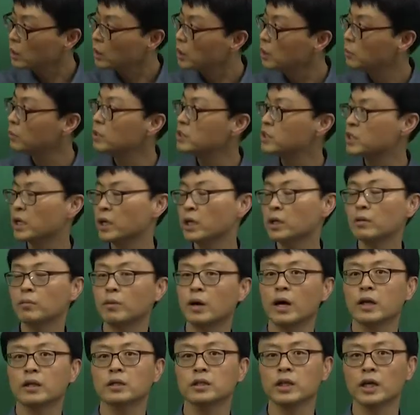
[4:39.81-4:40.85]
이번 시간에는
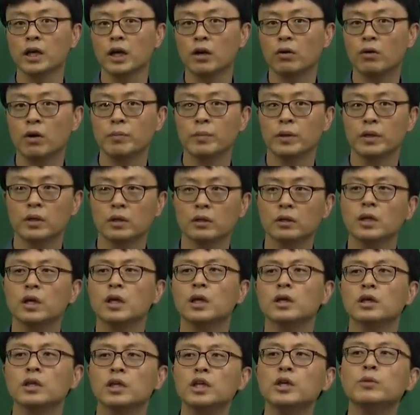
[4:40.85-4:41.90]
뭐 하느냐고 하면은
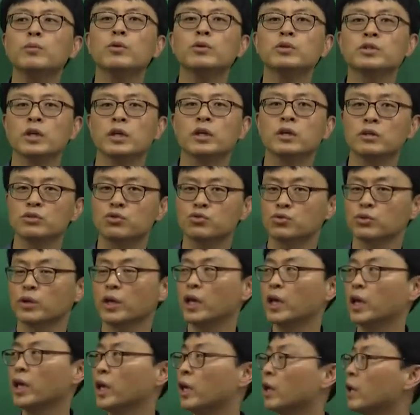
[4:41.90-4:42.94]
기본적인 것
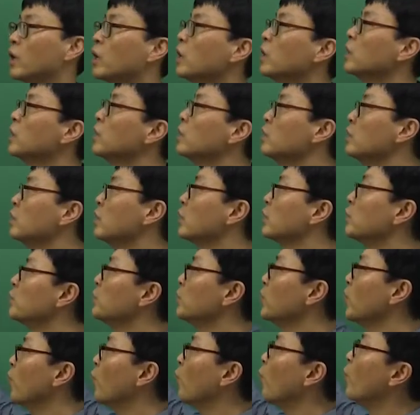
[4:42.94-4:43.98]
중에
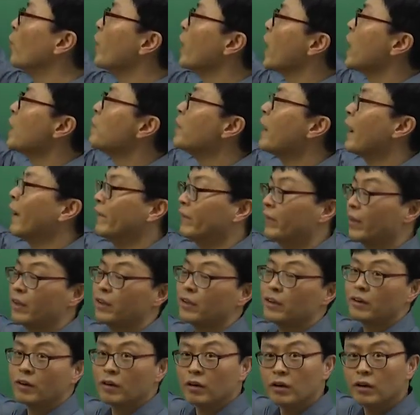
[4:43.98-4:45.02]
여러분이 오해하면 안
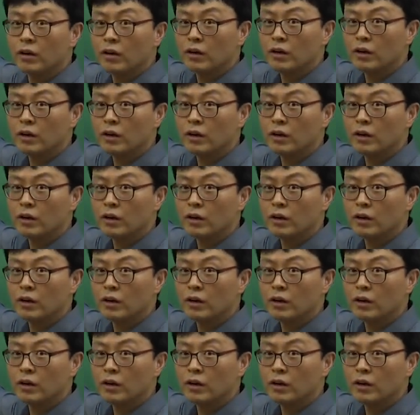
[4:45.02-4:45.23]
되는 거.